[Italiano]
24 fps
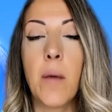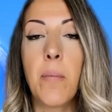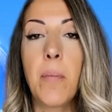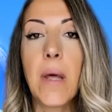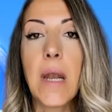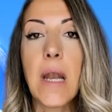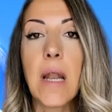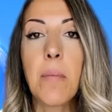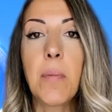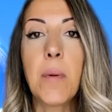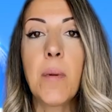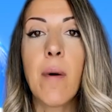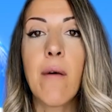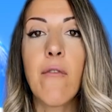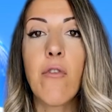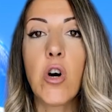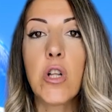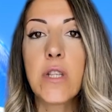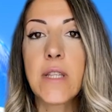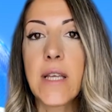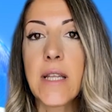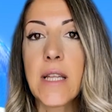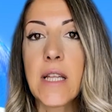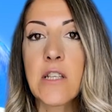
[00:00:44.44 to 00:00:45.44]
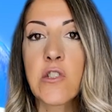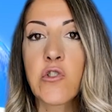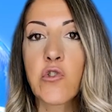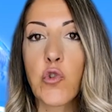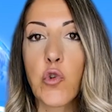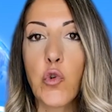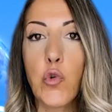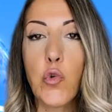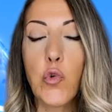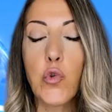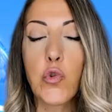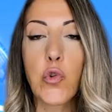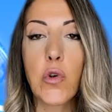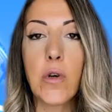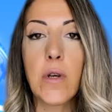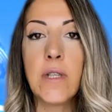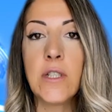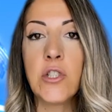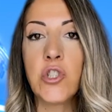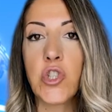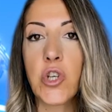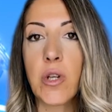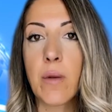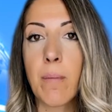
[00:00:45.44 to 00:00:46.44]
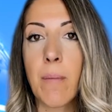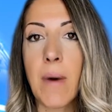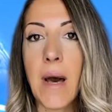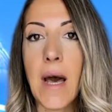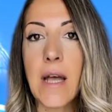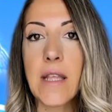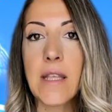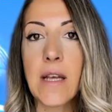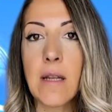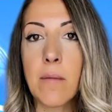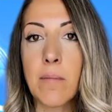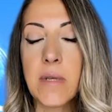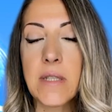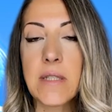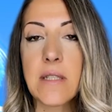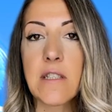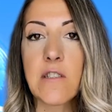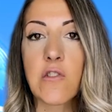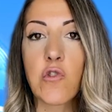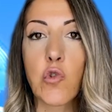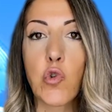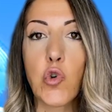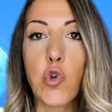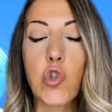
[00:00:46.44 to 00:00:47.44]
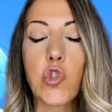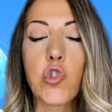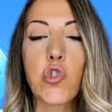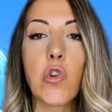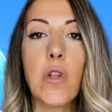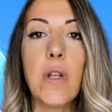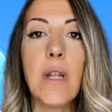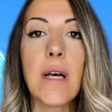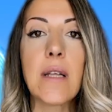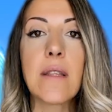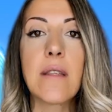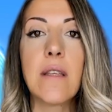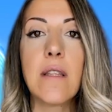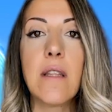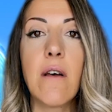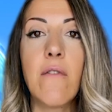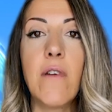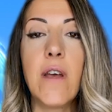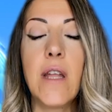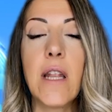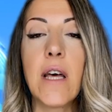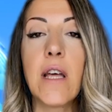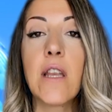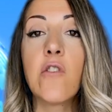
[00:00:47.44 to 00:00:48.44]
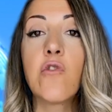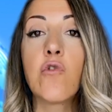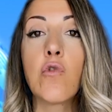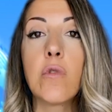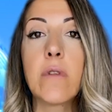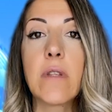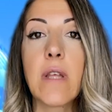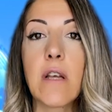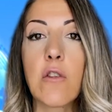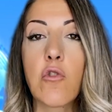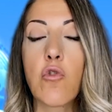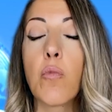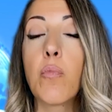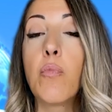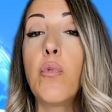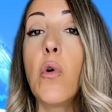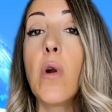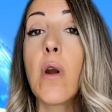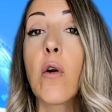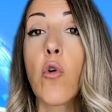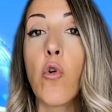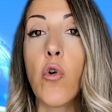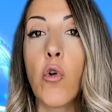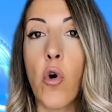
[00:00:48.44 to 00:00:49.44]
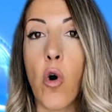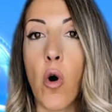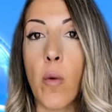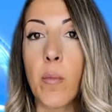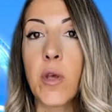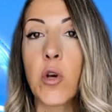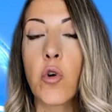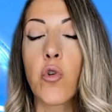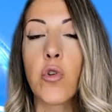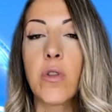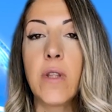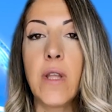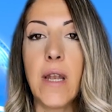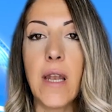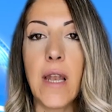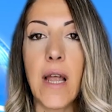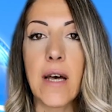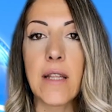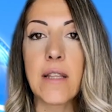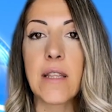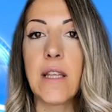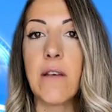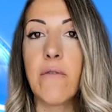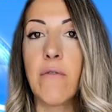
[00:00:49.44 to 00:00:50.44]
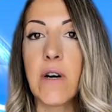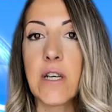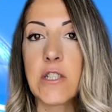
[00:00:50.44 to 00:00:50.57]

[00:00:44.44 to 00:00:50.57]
e per la prima volta in assoluto in Germania il mese scorso il latte d'avena è risultato più economico del latte